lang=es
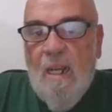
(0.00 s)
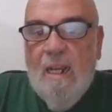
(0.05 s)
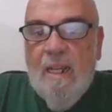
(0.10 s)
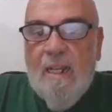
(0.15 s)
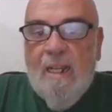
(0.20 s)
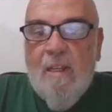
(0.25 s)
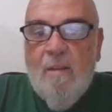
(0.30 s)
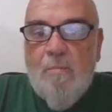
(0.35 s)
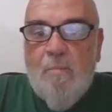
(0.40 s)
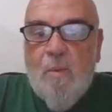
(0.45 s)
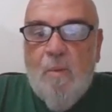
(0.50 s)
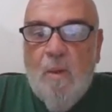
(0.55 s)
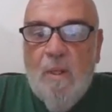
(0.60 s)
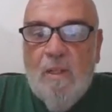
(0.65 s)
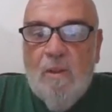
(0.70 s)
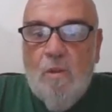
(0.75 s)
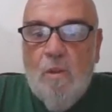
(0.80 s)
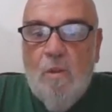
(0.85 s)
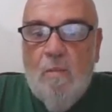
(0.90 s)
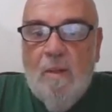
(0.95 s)
que
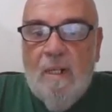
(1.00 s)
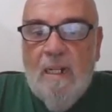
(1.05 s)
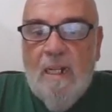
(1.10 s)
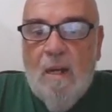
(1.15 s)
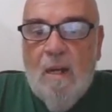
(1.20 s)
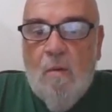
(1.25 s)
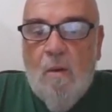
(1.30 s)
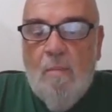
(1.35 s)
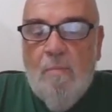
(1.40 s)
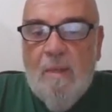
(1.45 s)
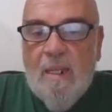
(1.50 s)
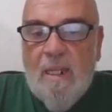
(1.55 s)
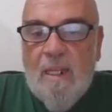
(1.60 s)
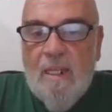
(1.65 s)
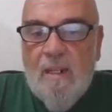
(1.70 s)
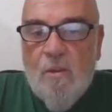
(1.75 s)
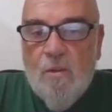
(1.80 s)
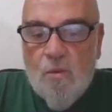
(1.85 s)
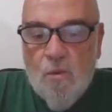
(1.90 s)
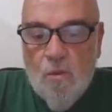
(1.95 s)
puedan tomar el agua en
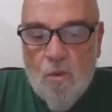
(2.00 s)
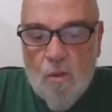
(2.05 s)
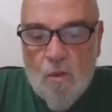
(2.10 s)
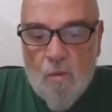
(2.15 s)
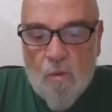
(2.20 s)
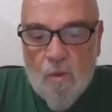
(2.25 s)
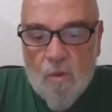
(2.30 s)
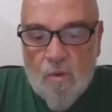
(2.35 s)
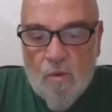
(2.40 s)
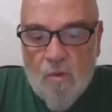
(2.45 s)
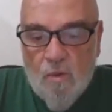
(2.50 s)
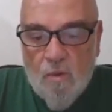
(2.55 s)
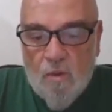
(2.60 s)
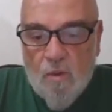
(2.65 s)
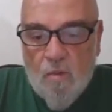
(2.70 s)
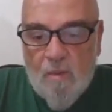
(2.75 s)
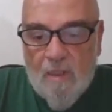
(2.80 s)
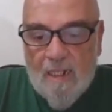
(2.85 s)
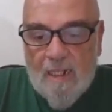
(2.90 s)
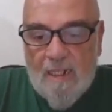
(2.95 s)
pequeños sorbos, no
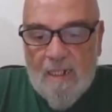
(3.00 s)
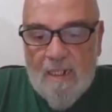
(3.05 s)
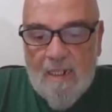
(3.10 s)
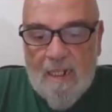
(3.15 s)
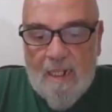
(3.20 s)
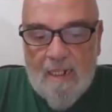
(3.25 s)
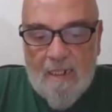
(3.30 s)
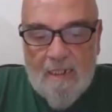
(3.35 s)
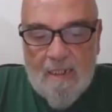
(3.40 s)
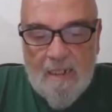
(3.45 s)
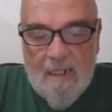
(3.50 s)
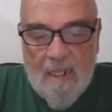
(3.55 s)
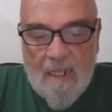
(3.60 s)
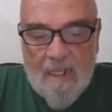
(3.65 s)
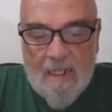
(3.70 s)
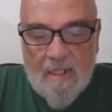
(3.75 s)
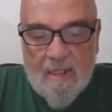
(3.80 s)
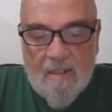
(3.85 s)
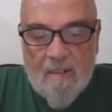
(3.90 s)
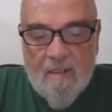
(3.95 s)
tomar grandes
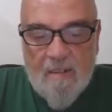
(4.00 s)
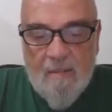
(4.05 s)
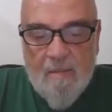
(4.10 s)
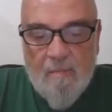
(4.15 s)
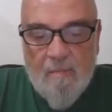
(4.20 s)
cantidades